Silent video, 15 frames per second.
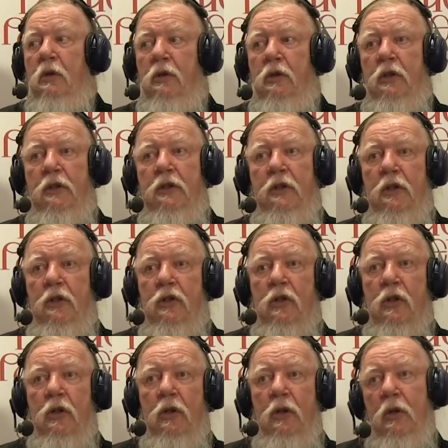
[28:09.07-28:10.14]

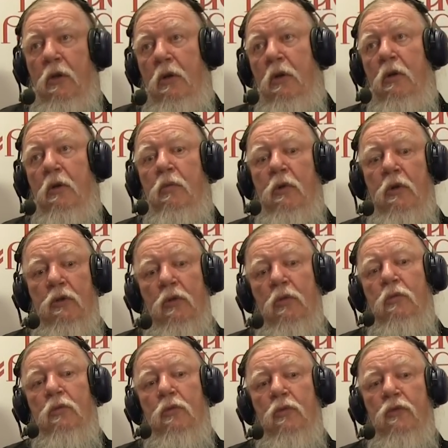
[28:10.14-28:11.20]
частичка. И
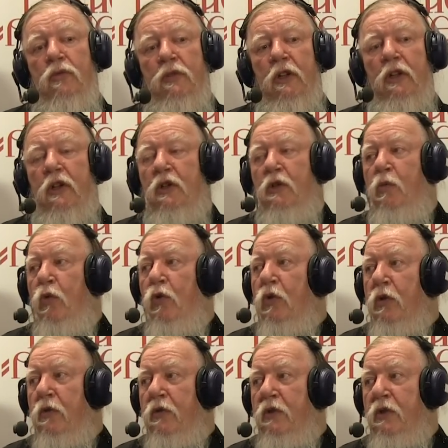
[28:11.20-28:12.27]
потом, ну, всякие
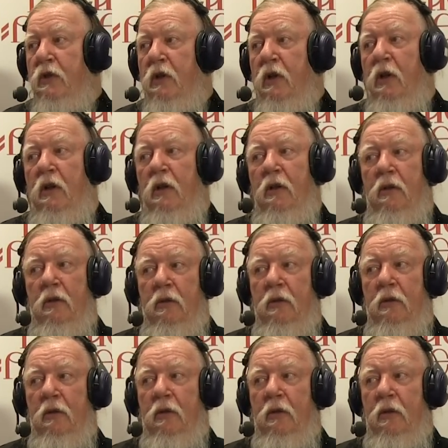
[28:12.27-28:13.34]
споры возникали
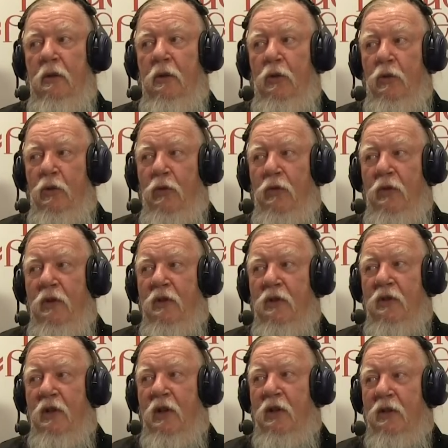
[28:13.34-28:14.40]
у
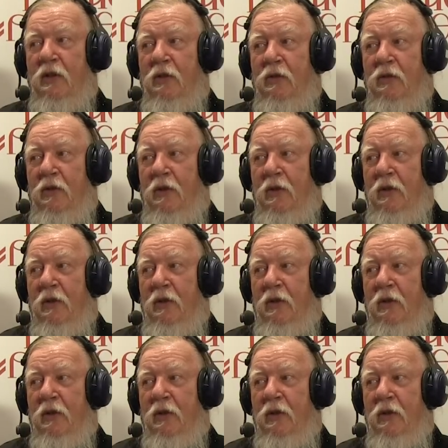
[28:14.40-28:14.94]
венецианцев